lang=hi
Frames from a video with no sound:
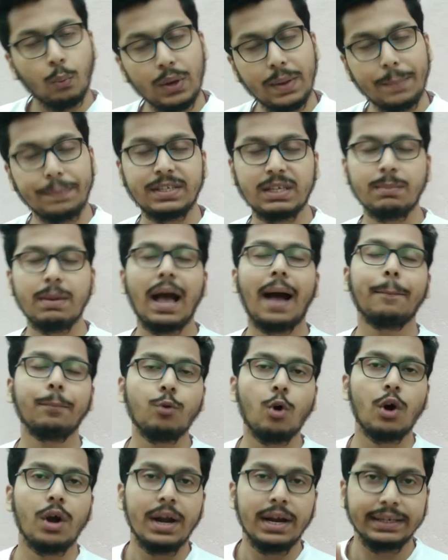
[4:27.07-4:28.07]
वेब जी में
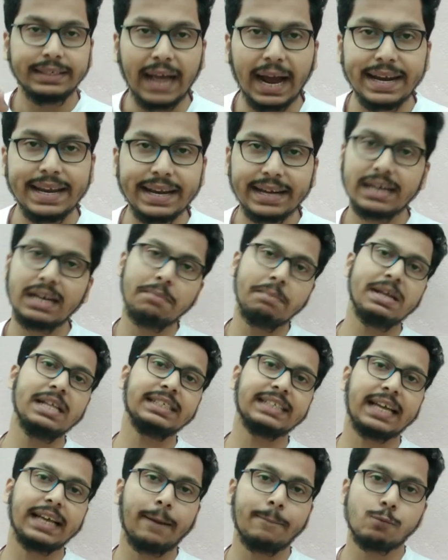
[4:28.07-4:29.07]
आपको डायरेक्टली
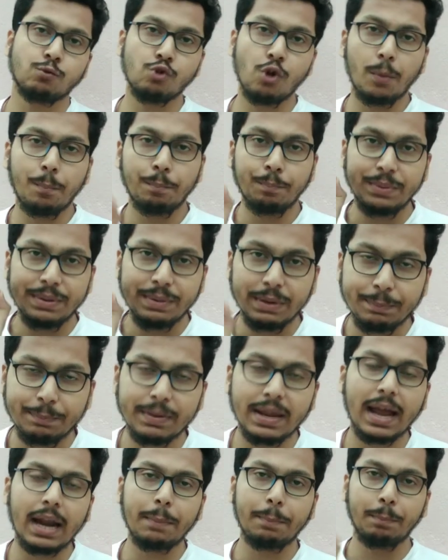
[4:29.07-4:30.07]
मिल जाएगा सो
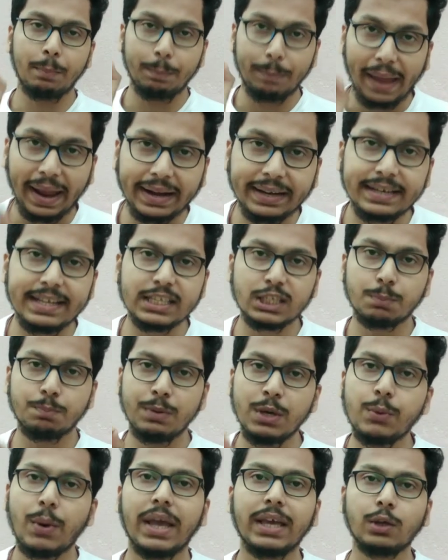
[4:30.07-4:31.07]
प्रिपेयर प्रैक्टिस
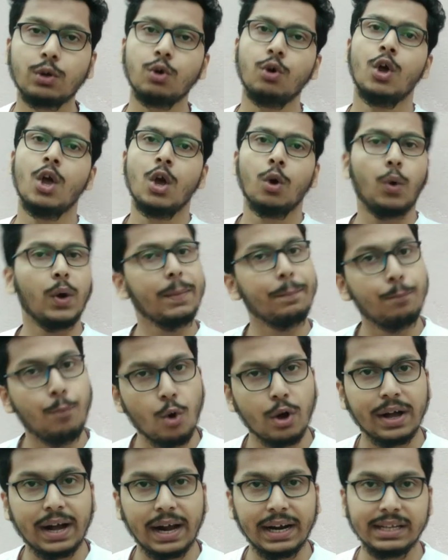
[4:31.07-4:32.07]
पीवाई क्यू कोई
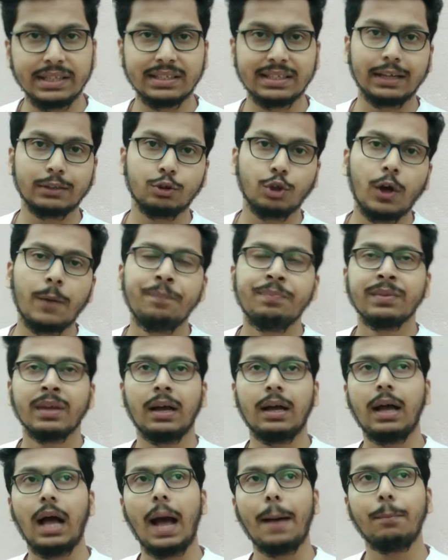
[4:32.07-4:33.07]
बुक खरीद सकते हो
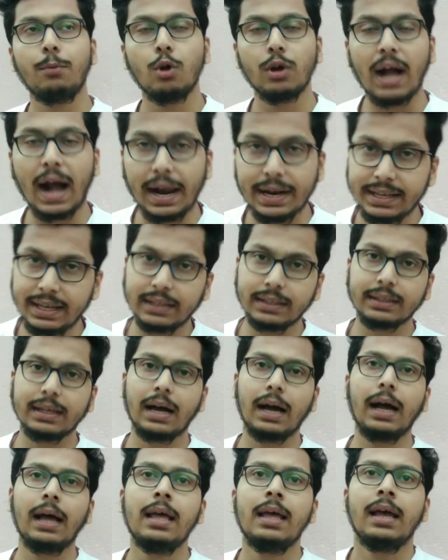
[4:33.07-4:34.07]
आप लोग आर्यन
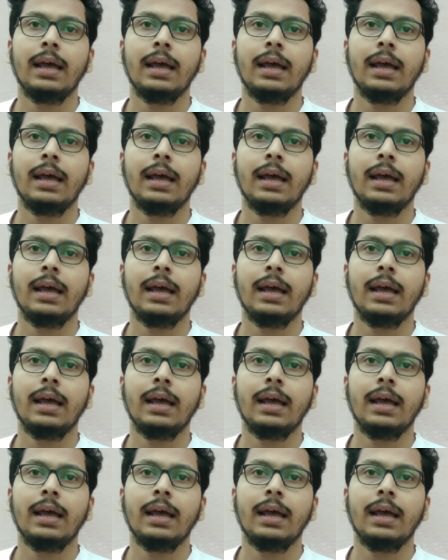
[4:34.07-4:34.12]
का